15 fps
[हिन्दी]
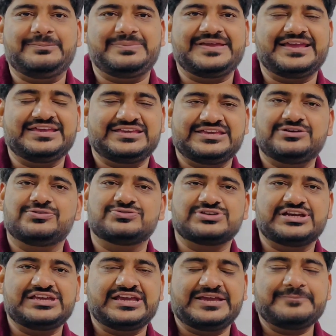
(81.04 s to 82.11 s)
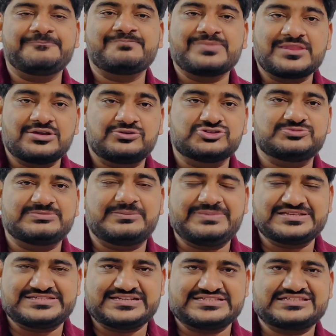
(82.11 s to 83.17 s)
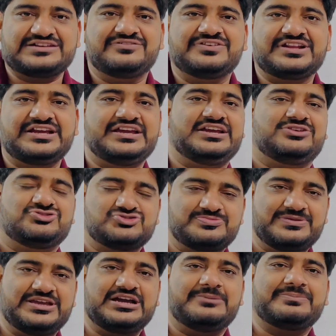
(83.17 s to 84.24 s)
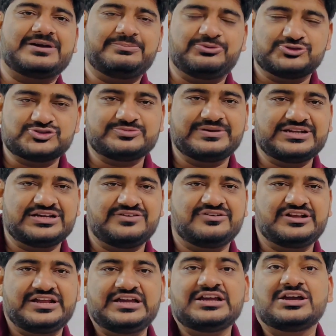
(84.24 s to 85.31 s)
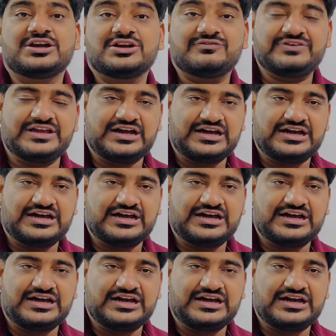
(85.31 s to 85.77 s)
एपीआई की हो गई है उसमें बेसिक्स कवर है उसमें आपका पोस्टमैन कवर है वे